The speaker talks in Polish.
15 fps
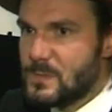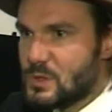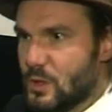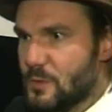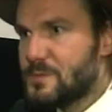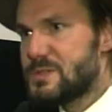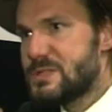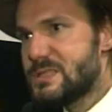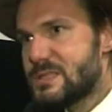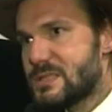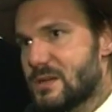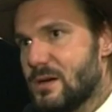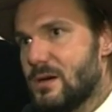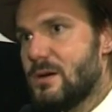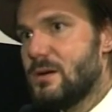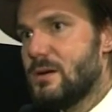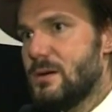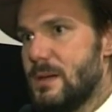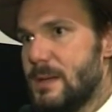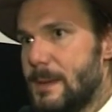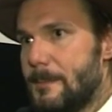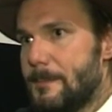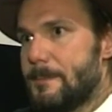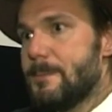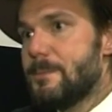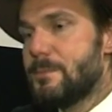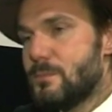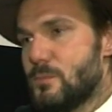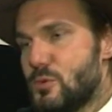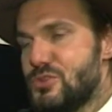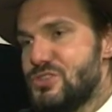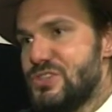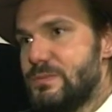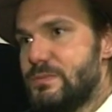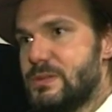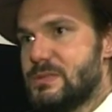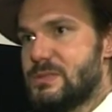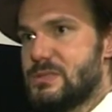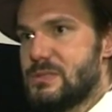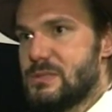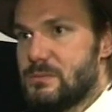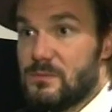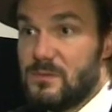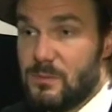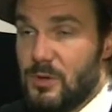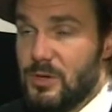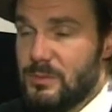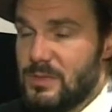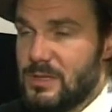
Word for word: to wszystko musi być w moim